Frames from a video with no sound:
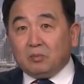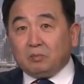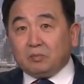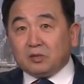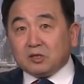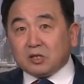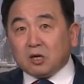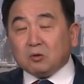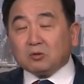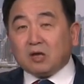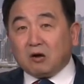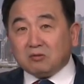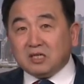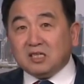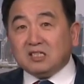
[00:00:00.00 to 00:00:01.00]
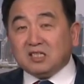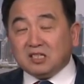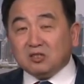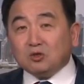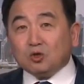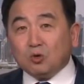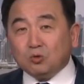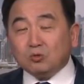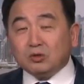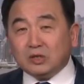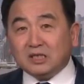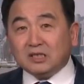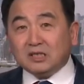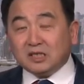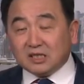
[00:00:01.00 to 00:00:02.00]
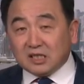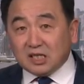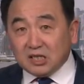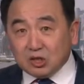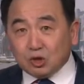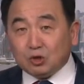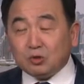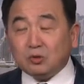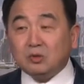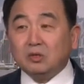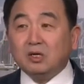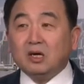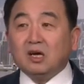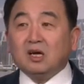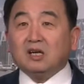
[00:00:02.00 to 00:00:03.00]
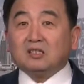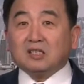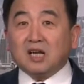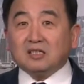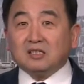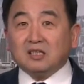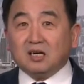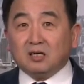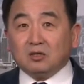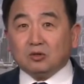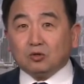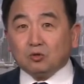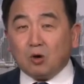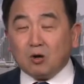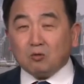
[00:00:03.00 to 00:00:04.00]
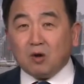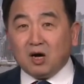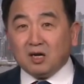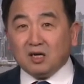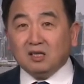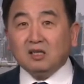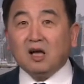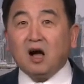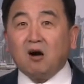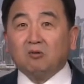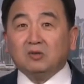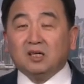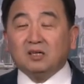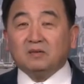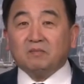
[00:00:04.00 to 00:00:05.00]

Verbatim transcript: 受到疫情冲击的地区，但是呢状况很好的，